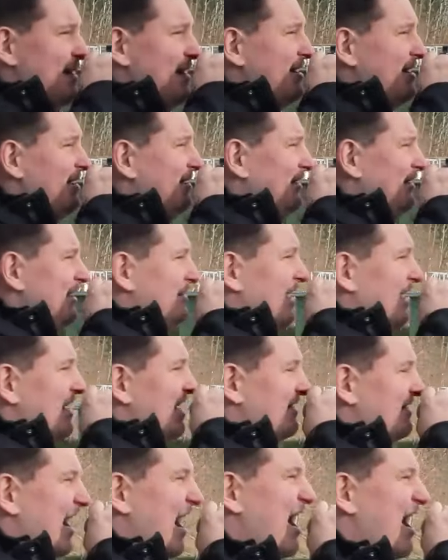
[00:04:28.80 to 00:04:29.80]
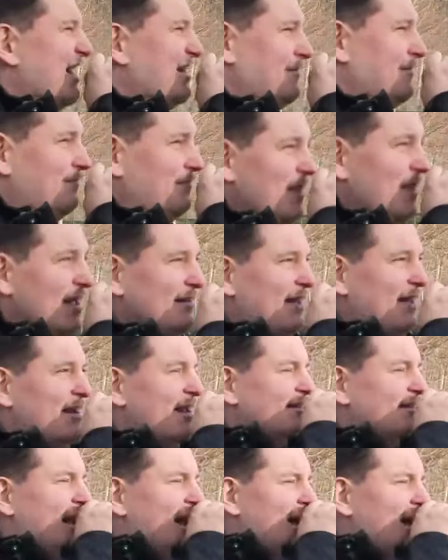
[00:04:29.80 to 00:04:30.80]
man seine Taten,
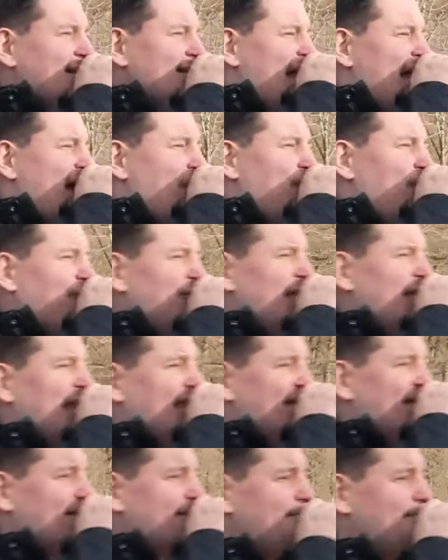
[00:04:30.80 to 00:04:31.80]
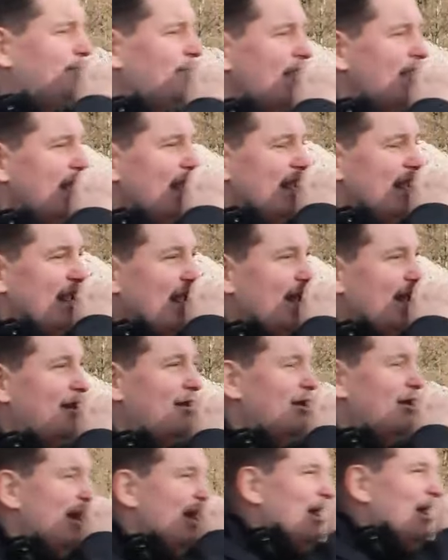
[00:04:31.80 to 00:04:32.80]
seine Taten aufdeckt. Er